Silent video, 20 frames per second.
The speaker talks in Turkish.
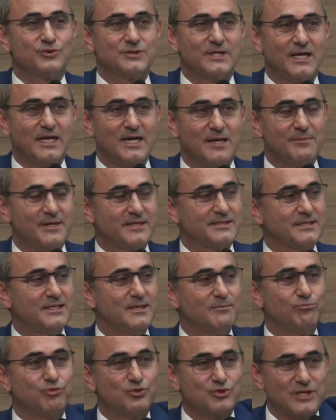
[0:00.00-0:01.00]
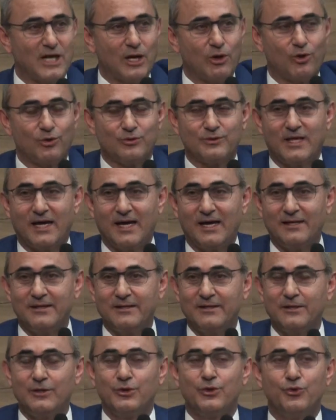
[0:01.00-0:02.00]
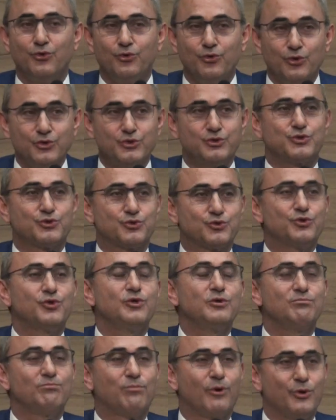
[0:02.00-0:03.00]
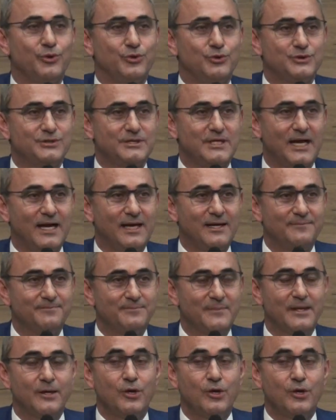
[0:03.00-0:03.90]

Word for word: düzenlemesini bu salonda Üç gün boyunca